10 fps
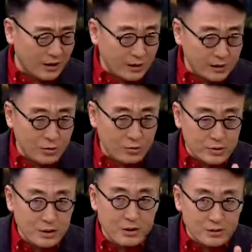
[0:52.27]
啊，有
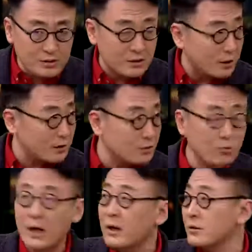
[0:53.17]
这个更血紫
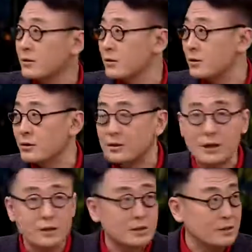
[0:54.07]
呼啦的事情
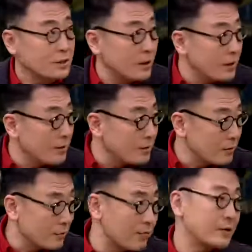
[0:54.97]
这几天
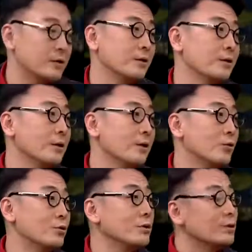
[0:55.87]
发生，
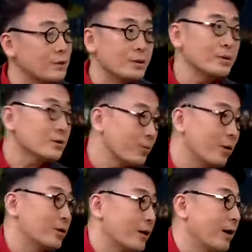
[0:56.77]
我觉得你这人民日
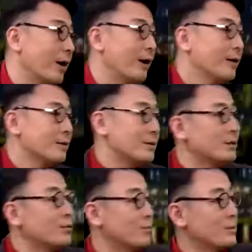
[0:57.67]
报的，哎，
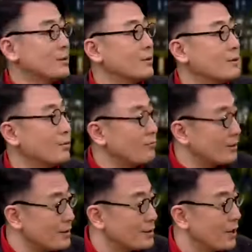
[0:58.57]
得给我们这个端
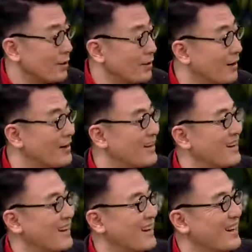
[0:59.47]
稳立场啊，
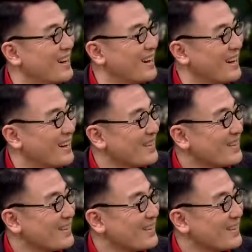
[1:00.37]
我